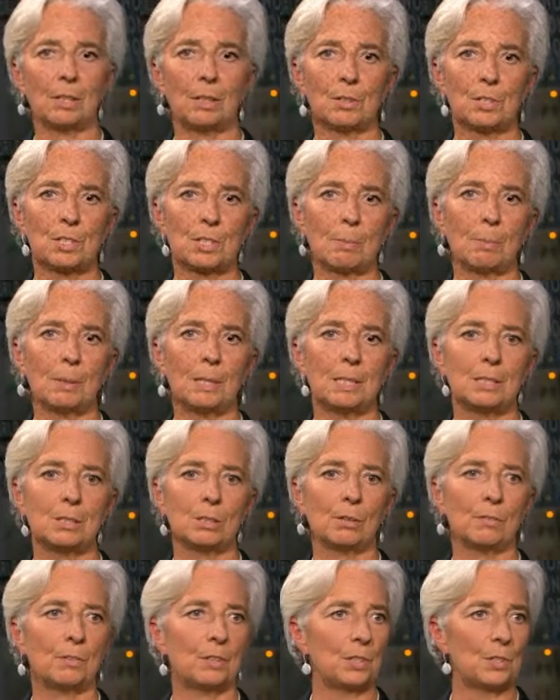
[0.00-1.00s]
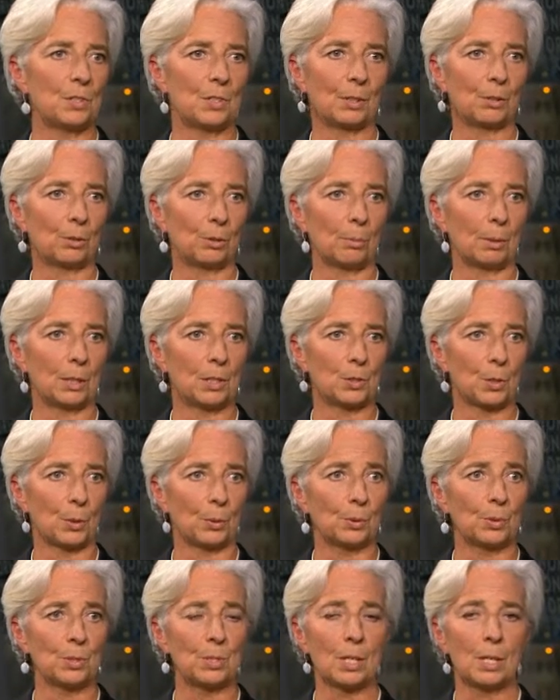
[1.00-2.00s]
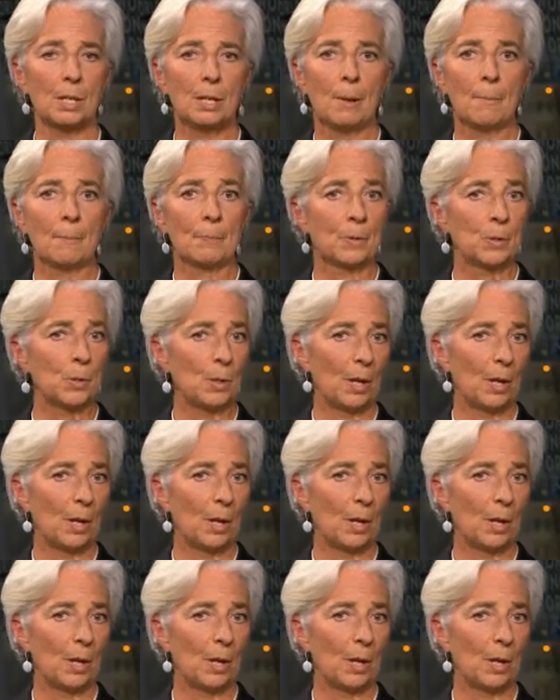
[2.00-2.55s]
беженцев. И ясно, что это